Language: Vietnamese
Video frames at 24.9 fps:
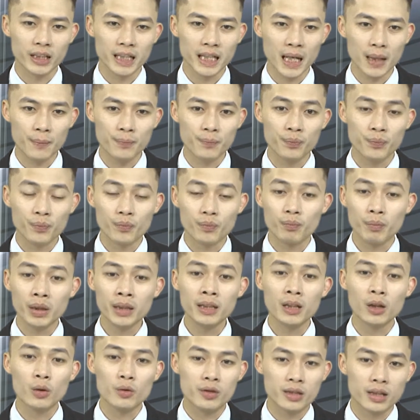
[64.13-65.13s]
Nam bắt
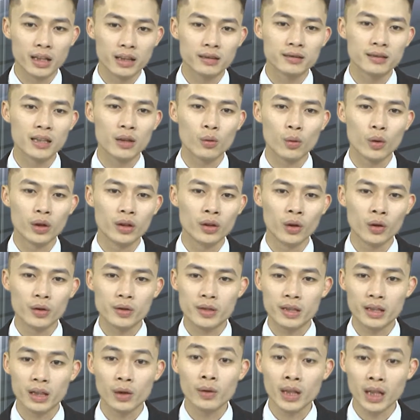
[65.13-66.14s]
đầu trình ra cuốn hộ
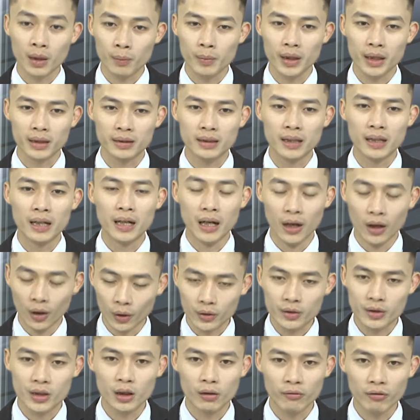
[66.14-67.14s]
chiếu đặc biệt hộ
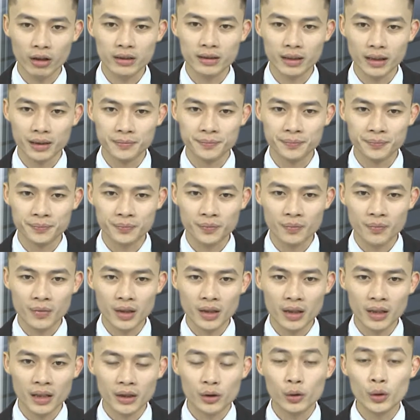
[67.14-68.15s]
chiếu vaccine.
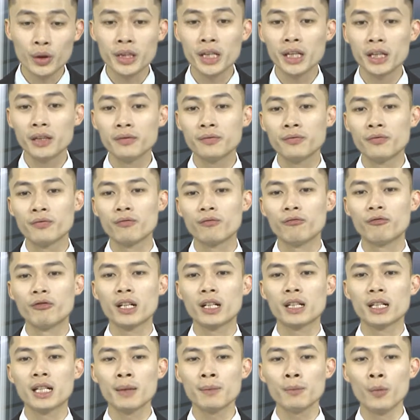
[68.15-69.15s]
Tuy nhiên,
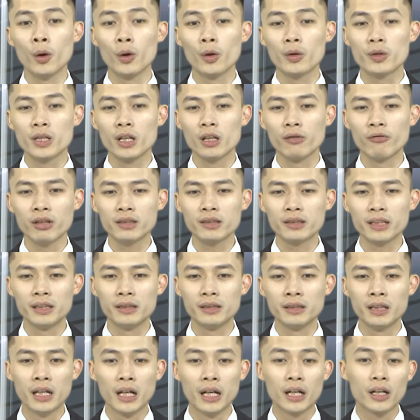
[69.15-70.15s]
việc cấp hộ chiếu vaccine
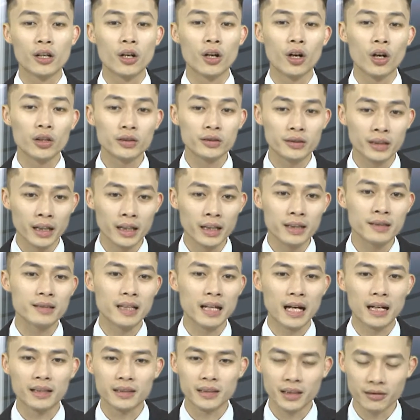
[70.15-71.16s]
có dễ
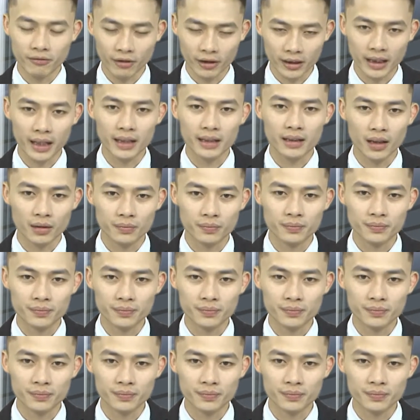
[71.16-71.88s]
dàng như vậy hay không?